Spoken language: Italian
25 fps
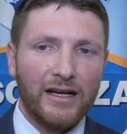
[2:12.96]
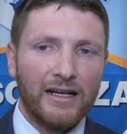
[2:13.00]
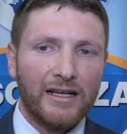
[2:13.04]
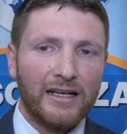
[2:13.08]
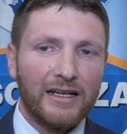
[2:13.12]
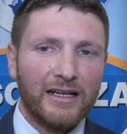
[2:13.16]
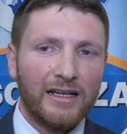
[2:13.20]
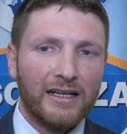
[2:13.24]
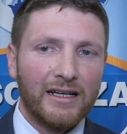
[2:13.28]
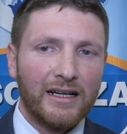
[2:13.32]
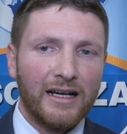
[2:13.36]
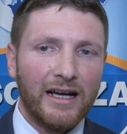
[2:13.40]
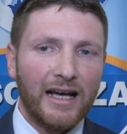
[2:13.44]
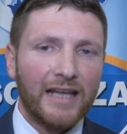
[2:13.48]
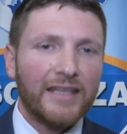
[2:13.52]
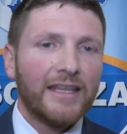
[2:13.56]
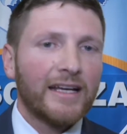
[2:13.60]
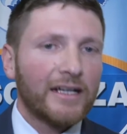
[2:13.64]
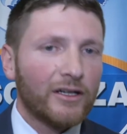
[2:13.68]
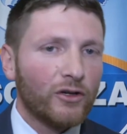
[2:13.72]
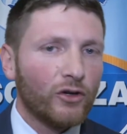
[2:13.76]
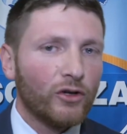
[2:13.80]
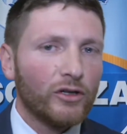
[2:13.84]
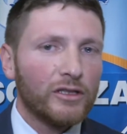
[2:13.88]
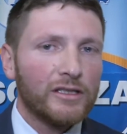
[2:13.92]
eh, ad
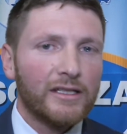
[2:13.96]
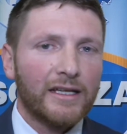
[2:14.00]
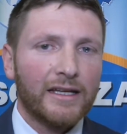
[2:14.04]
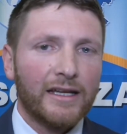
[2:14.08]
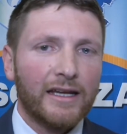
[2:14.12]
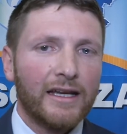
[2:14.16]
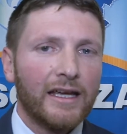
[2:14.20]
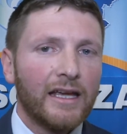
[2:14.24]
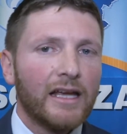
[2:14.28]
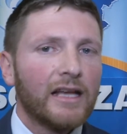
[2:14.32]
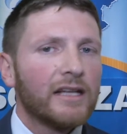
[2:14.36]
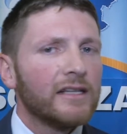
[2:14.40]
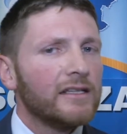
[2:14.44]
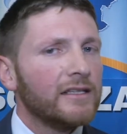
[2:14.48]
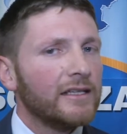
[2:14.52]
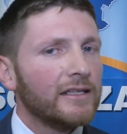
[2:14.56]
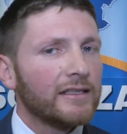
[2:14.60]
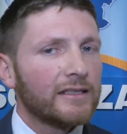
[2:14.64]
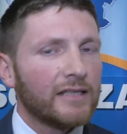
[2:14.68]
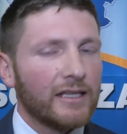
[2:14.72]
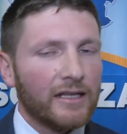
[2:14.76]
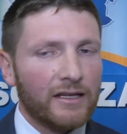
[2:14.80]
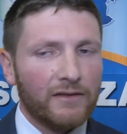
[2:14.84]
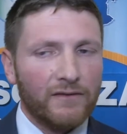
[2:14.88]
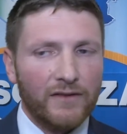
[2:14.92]
accogliere gli
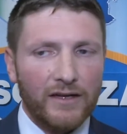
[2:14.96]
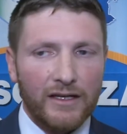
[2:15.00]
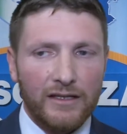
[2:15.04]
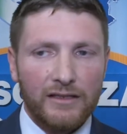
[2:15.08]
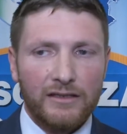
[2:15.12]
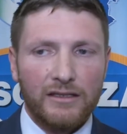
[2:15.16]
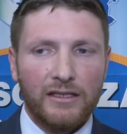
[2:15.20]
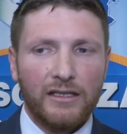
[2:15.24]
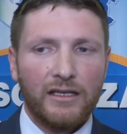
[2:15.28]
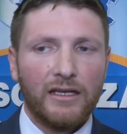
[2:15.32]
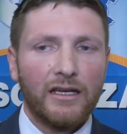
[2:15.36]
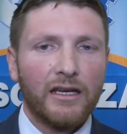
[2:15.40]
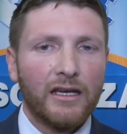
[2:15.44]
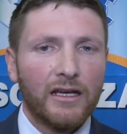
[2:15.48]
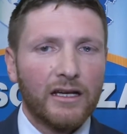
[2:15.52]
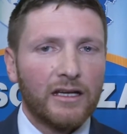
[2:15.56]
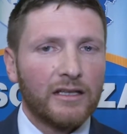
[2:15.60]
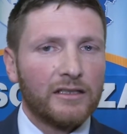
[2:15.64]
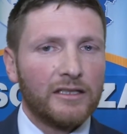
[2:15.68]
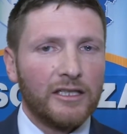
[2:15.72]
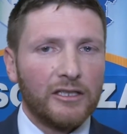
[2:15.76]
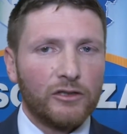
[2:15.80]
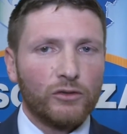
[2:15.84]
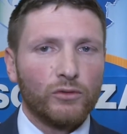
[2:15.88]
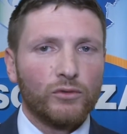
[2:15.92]
interventi
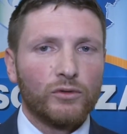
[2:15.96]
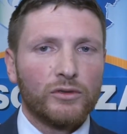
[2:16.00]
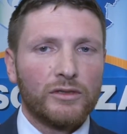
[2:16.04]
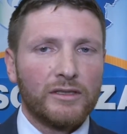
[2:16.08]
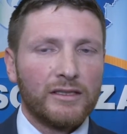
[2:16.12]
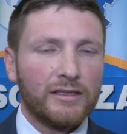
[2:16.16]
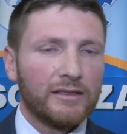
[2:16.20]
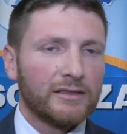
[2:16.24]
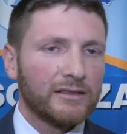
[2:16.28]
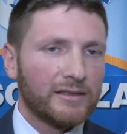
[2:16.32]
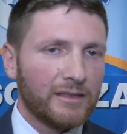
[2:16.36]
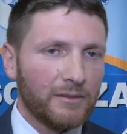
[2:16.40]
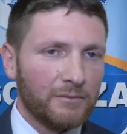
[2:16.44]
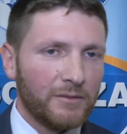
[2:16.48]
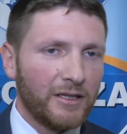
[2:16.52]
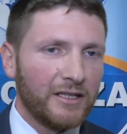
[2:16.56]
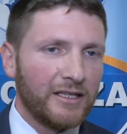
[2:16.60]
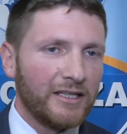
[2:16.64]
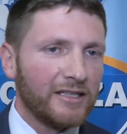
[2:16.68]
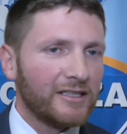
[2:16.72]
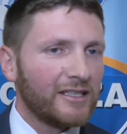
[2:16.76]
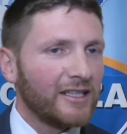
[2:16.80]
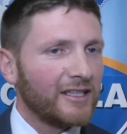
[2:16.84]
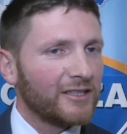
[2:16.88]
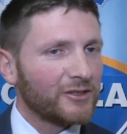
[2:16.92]
eh, di tutti. Se è ben
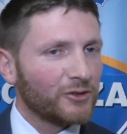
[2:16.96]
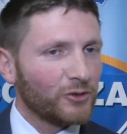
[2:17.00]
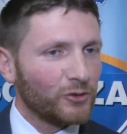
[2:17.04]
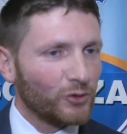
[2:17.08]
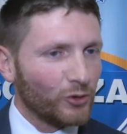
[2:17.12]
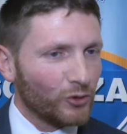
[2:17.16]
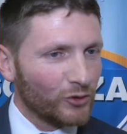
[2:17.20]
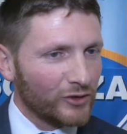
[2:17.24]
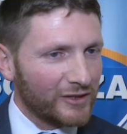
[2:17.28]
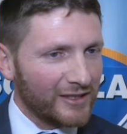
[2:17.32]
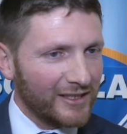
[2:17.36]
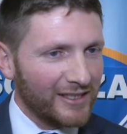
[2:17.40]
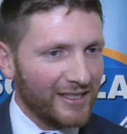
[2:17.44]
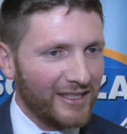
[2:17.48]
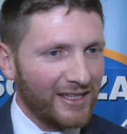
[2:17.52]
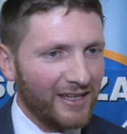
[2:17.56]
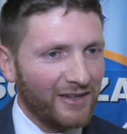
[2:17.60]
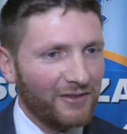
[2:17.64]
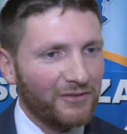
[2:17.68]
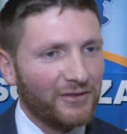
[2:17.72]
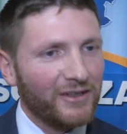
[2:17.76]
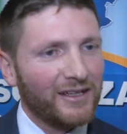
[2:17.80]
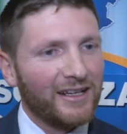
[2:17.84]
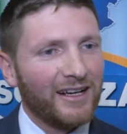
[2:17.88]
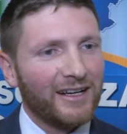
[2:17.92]
inteso, non
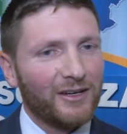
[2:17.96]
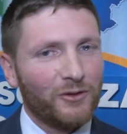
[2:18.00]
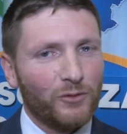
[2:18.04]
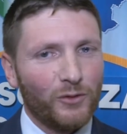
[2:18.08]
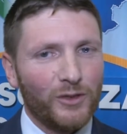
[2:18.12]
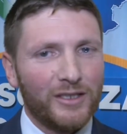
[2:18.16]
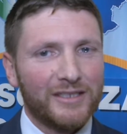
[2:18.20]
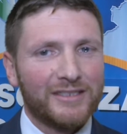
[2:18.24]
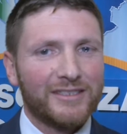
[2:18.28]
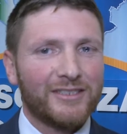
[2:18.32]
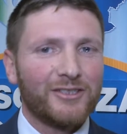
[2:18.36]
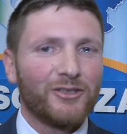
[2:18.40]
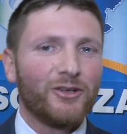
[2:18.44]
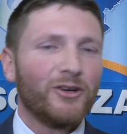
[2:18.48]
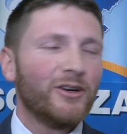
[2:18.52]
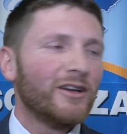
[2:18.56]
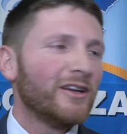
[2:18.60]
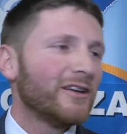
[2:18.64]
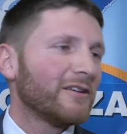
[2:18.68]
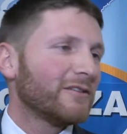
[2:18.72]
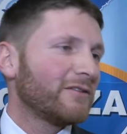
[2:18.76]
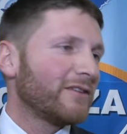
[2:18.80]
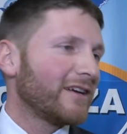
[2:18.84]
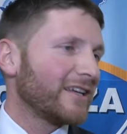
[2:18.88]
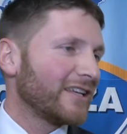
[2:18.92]
significa questo
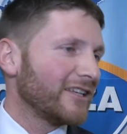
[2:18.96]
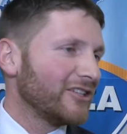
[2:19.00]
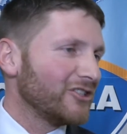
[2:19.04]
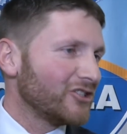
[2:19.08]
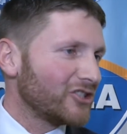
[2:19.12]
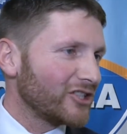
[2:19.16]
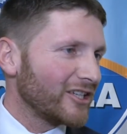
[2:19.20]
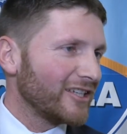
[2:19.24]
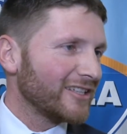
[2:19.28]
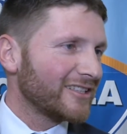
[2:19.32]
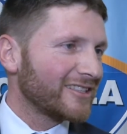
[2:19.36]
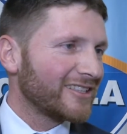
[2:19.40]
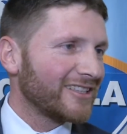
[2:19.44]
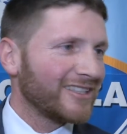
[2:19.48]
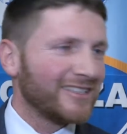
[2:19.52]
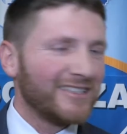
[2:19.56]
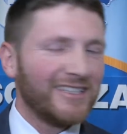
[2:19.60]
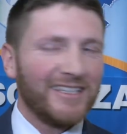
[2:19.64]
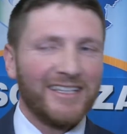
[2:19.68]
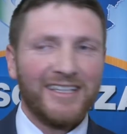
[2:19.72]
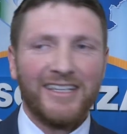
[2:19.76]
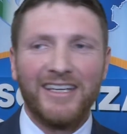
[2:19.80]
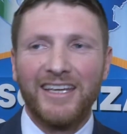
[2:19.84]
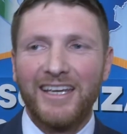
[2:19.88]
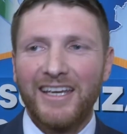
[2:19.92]
fare incetta
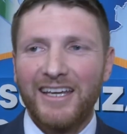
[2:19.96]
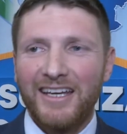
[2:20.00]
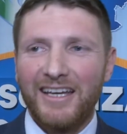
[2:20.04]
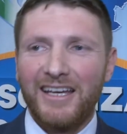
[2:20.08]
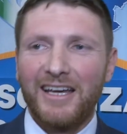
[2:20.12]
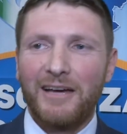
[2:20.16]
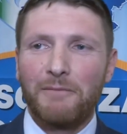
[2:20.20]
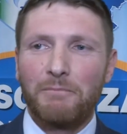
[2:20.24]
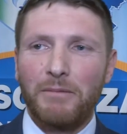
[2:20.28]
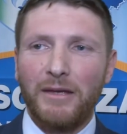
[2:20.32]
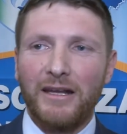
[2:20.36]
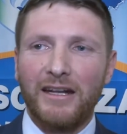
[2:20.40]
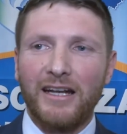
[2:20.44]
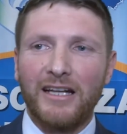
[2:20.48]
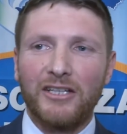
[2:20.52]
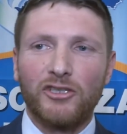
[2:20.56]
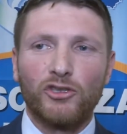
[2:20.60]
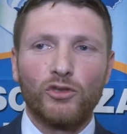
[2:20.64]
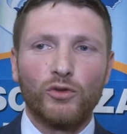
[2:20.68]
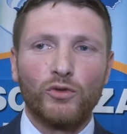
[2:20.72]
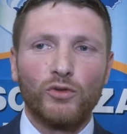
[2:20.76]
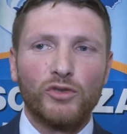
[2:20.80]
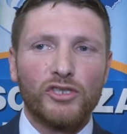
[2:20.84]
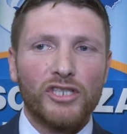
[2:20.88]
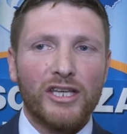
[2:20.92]
di, eh, per
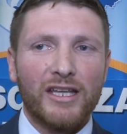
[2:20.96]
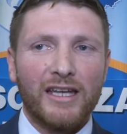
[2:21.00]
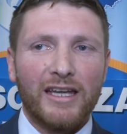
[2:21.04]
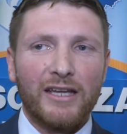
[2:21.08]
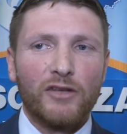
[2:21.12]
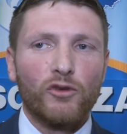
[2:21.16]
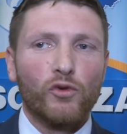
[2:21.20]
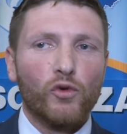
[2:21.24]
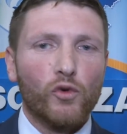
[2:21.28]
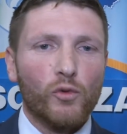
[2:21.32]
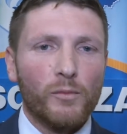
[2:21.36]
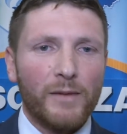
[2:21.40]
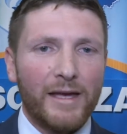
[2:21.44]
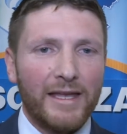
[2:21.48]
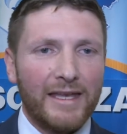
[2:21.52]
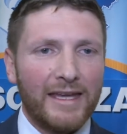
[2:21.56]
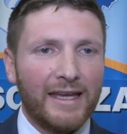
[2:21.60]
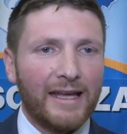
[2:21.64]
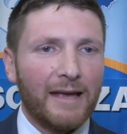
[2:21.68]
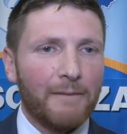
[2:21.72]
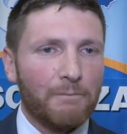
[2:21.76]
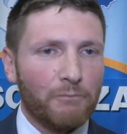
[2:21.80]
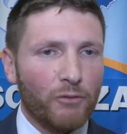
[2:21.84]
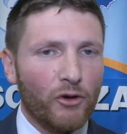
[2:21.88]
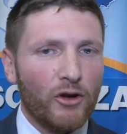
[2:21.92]
raggiungere numeri
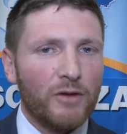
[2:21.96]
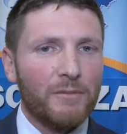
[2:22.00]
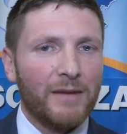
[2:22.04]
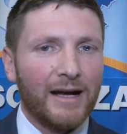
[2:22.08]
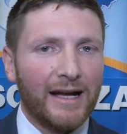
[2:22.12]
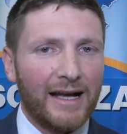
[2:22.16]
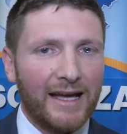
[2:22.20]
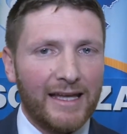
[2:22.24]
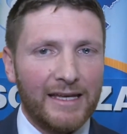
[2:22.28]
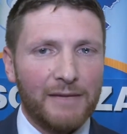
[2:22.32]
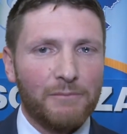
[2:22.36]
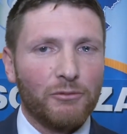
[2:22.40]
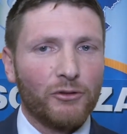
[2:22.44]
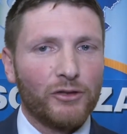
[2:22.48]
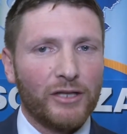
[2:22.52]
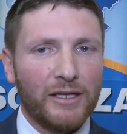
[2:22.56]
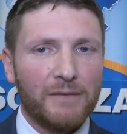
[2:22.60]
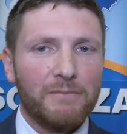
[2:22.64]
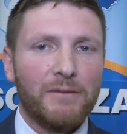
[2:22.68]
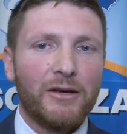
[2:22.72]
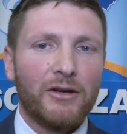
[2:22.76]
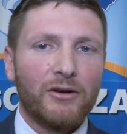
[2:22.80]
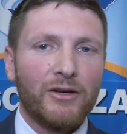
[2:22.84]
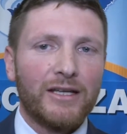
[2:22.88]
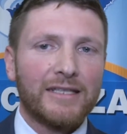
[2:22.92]
che poi magari
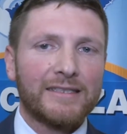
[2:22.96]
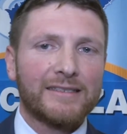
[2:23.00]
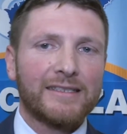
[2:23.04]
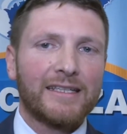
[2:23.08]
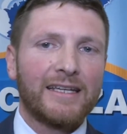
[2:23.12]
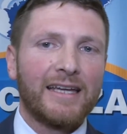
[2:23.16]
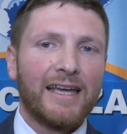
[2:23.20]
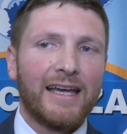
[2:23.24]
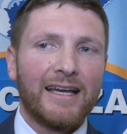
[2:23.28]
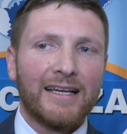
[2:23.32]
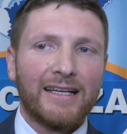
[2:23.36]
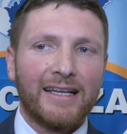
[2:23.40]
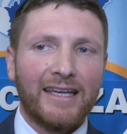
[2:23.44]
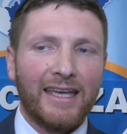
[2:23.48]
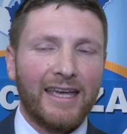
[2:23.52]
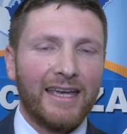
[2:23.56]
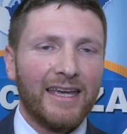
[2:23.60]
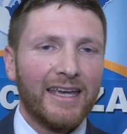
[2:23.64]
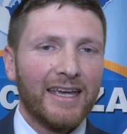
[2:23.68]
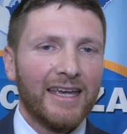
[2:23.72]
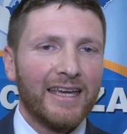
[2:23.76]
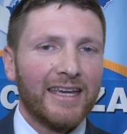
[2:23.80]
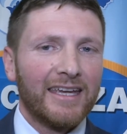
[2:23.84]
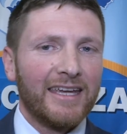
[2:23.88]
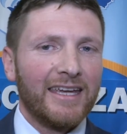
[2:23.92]
potrebbero essere anche
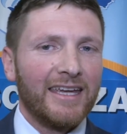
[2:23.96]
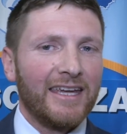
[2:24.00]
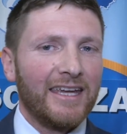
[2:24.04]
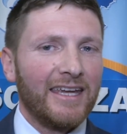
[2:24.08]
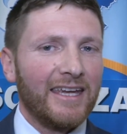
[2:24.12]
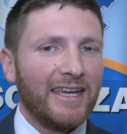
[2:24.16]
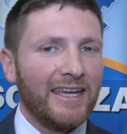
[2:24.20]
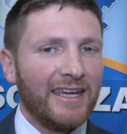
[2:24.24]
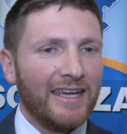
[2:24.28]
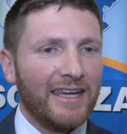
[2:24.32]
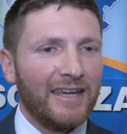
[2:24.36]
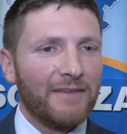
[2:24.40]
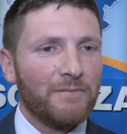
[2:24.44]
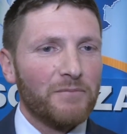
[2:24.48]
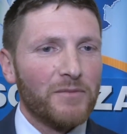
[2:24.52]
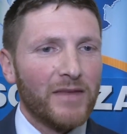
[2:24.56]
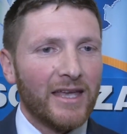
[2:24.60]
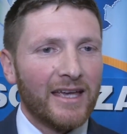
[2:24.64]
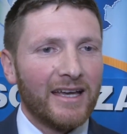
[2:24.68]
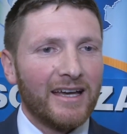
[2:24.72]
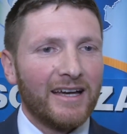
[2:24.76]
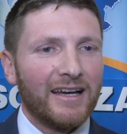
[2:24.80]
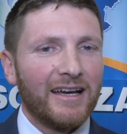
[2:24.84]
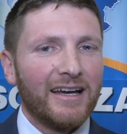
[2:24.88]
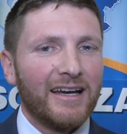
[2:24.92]
i
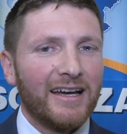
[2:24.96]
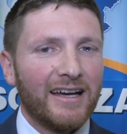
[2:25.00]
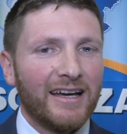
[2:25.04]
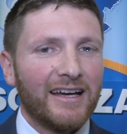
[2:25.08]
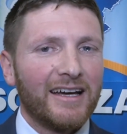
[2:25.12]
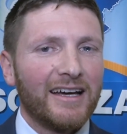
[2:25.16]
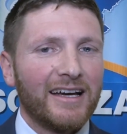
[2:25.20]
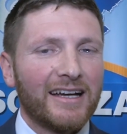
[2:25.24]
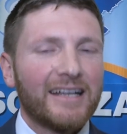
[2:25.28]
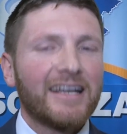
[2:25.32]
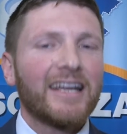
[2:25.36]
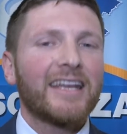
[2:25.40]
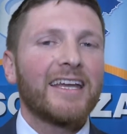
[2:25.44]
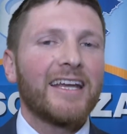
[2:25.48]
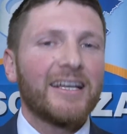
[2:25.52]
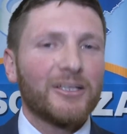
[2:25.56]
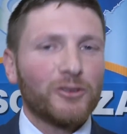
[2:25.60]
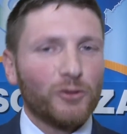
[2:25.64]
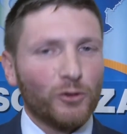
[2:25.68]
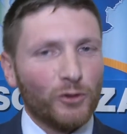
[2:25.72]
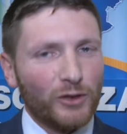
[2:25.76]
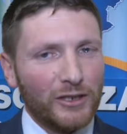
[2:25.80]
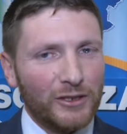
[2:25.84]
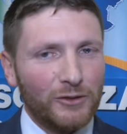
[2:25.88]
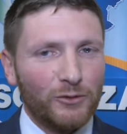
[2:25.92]
eh,
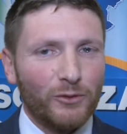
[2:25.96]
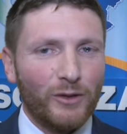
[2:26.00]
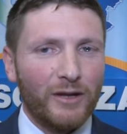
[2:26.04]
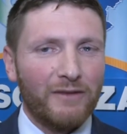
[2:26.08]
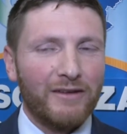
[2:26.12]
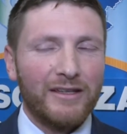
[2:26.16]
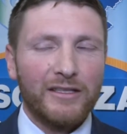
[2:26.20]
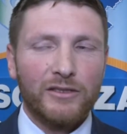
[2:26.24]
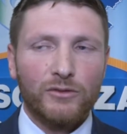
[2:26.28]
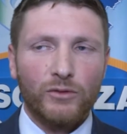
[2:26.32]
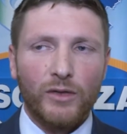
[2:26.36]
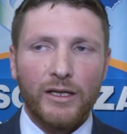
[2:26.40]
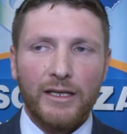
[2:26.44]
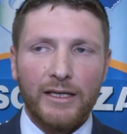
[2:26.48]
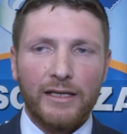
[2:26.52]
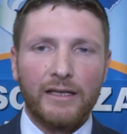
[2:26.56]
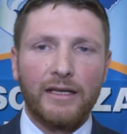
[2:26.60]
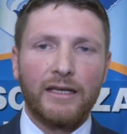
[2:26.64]
creatori di un'eventuale